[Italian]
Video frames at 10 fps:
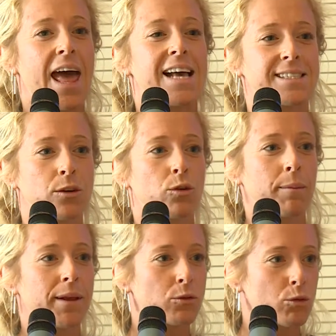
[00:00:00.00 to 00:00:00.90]
È
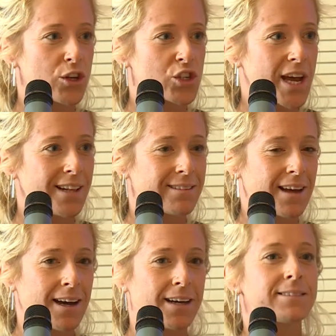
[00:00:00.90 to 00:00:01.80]
sicuramente una
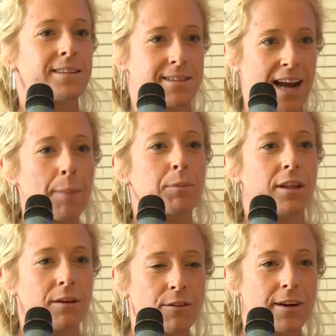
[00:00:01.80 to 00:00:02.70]
scelta
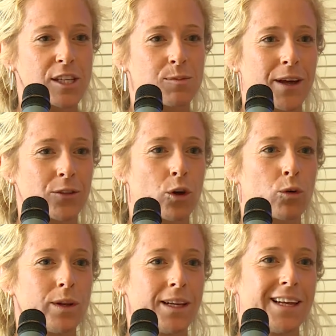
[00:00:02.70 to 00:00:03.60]
disruptive rispetto a
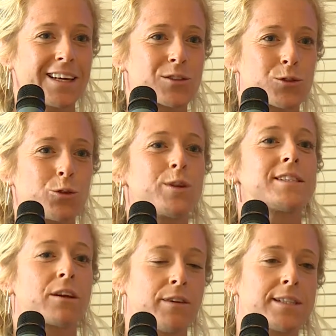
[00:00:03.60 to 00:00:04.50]
quelli che sono i
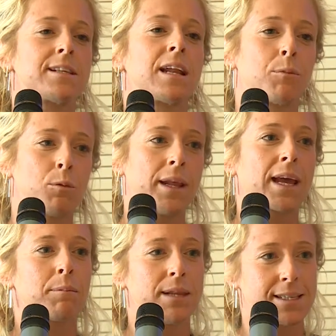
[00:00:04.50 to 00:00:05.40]
servizi della
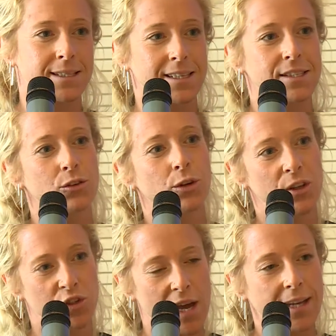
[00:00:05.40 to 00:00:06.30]
pubblica amministrazione
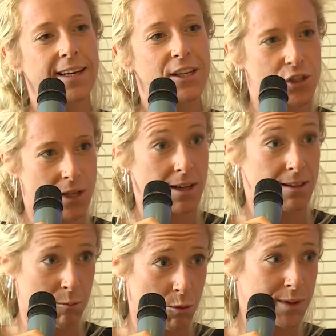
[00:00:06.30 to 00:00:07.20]
in genere, ce ne
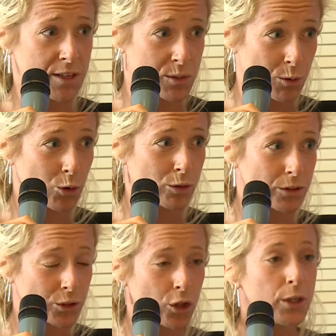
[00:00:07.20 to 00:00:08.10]
rendiamo benissimo
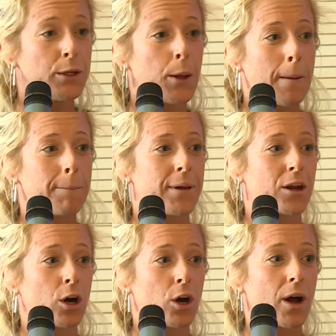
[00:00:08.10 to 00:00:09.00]
conto,
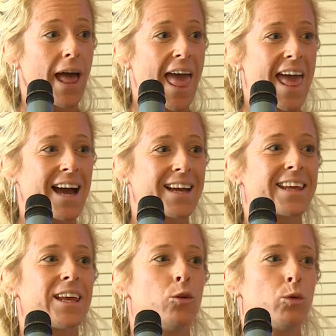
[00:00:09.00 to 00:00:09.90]
però è
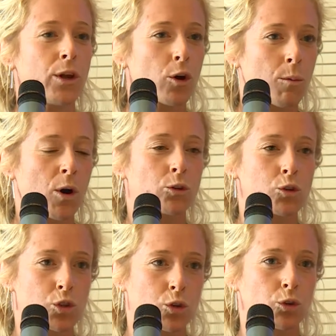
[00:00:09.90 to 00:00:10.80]
anche l'unico
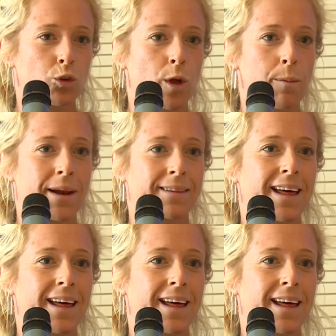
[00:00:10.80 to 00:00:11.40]
modo secondo noi per